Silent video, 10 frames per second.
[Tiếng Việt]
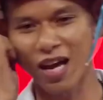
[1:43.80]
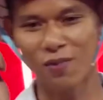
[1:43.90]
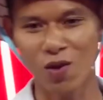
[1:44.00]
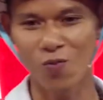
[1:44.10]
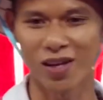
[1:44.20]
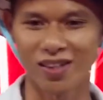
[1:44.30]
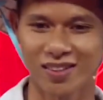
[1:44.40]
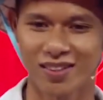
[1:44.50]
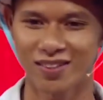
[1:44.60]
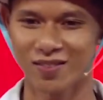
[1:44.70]
dạ em thi một mình
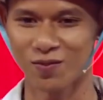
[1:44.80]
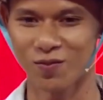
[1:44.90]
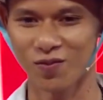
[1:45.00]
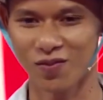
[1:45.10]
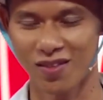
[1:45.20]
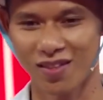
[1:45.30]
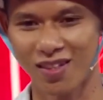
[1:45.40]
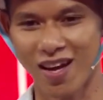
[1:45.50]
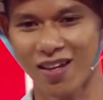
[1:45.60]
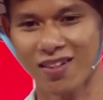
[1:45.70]
dục mình luôn
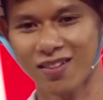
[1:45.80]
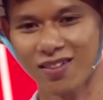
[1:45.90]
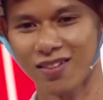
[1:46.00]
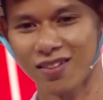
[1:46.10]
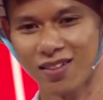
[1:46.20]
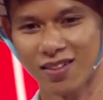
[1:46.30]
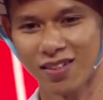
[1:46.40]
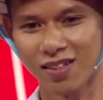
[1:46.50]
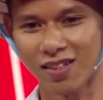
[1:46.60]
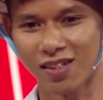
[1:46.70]
hả dạ rồi
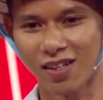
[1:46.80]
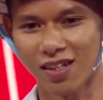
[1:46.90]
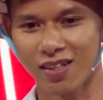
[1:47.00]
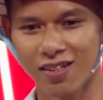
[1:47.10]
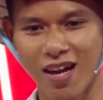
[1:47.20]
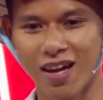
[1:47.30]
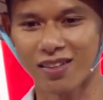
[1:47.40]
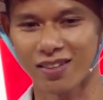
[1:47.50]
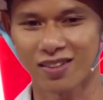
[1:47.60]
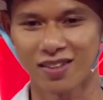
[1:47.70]
vui dạ. hay
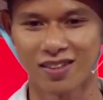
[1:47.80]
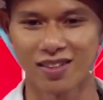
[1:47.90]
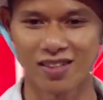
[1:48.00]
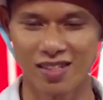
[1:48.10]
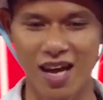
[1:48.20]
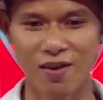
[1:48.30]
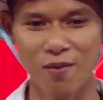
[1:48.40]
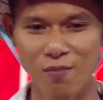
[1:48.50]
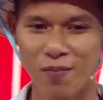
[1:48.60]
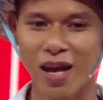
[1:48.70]
quá vậy
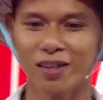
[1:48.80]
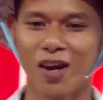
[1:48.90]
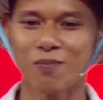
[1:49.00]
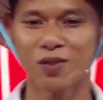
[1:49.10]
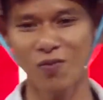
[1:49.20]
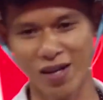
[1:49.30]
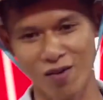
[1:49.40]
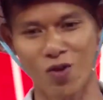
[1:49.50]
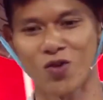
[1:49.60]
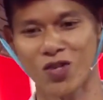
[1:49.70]
dạ, mấy anh cho em chuẩn bị
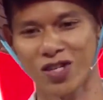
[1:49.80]
đạo cụ